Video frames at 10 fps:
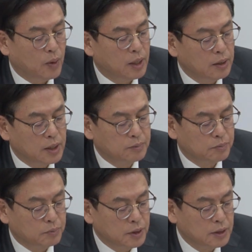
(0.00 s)
화려한
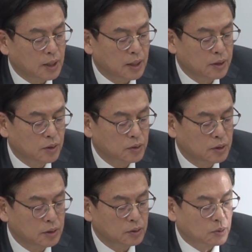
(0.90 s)
미사
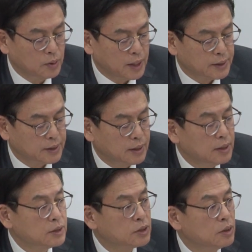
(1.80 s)
여규를 동원한
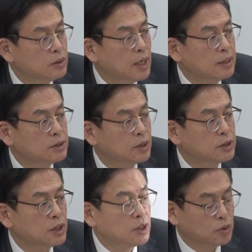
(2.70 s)
정강
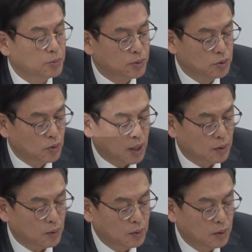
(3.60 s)
정책에도
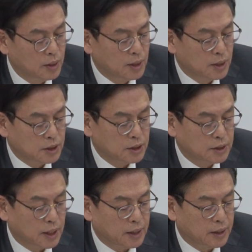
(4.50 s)
불구하고
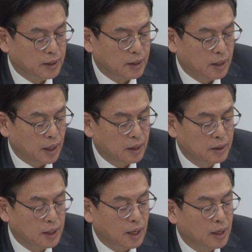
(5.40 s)
신당이
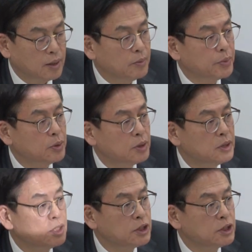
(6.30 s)
행여나 표를